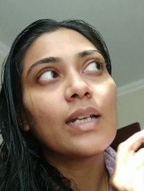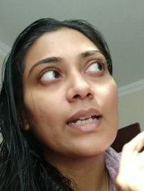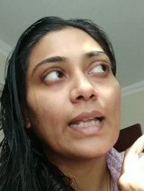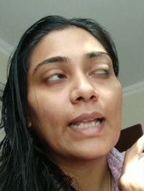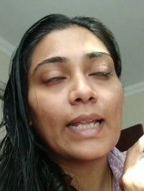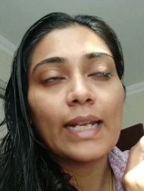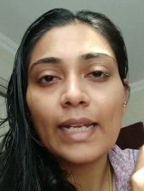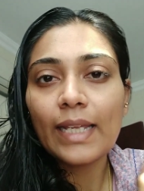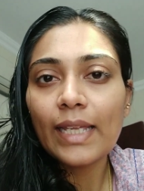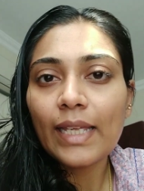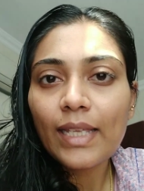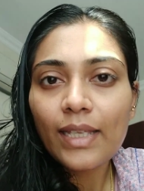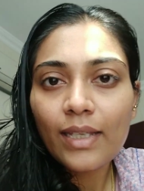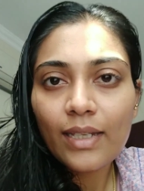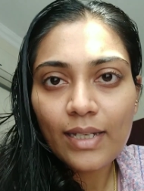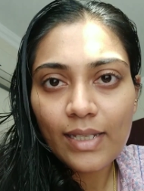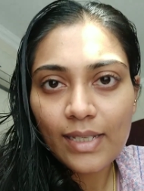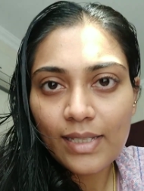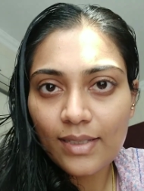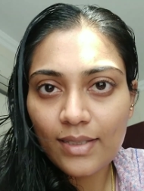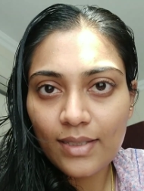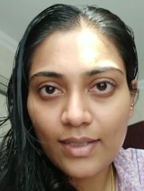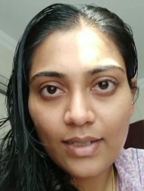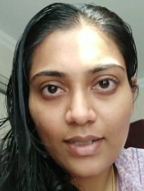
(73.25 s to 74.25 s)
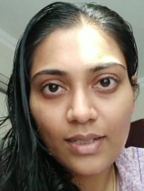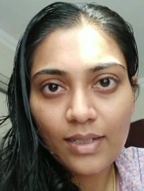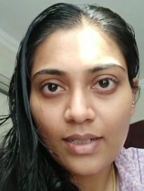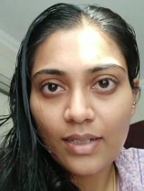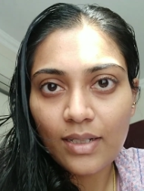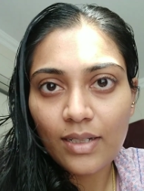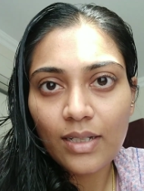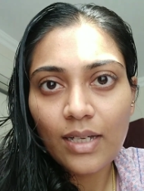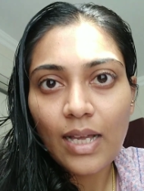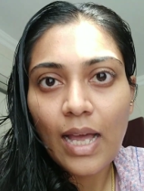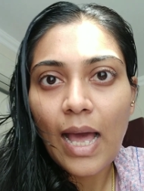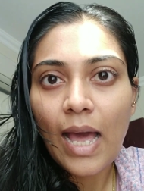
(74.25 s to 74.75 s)
நிறைய ரீசன்
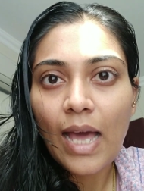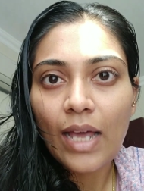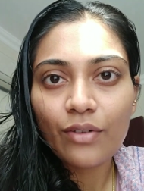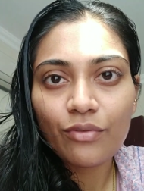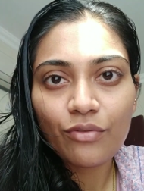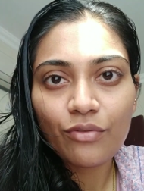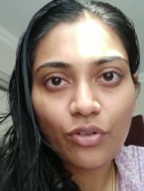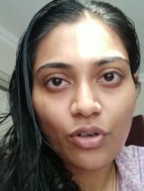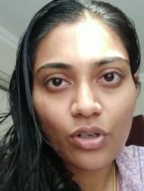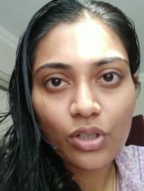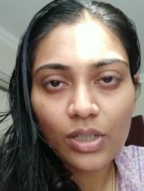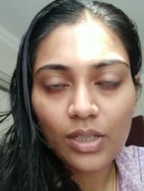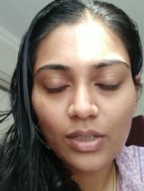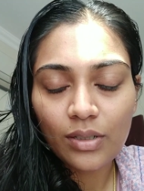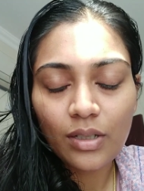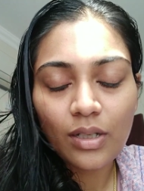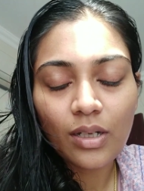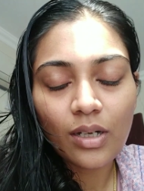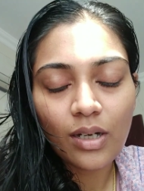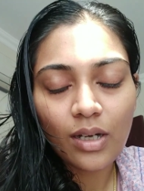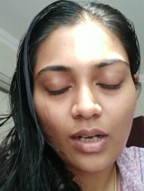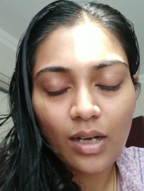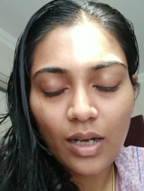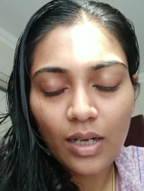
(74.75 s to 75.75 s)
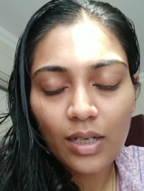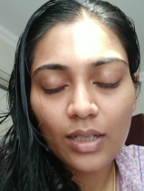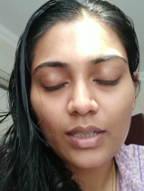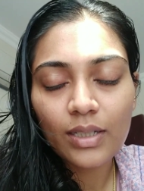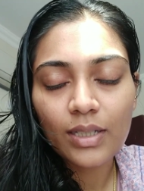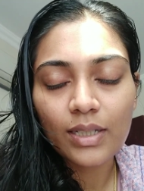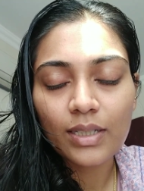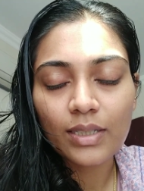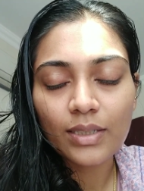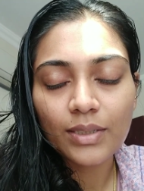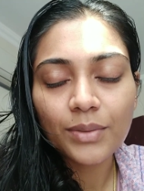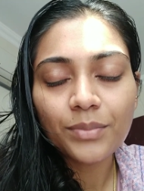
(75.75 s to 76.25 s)
இருக்குது ஹேர் ஃபால் ஆக
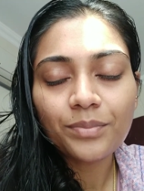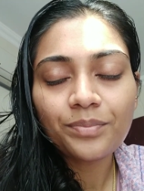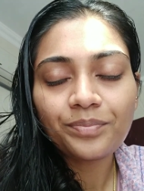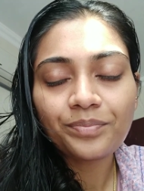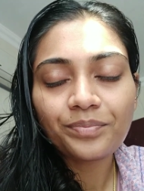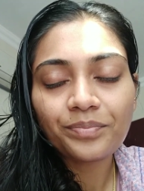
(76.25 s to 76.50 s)
இருக்குது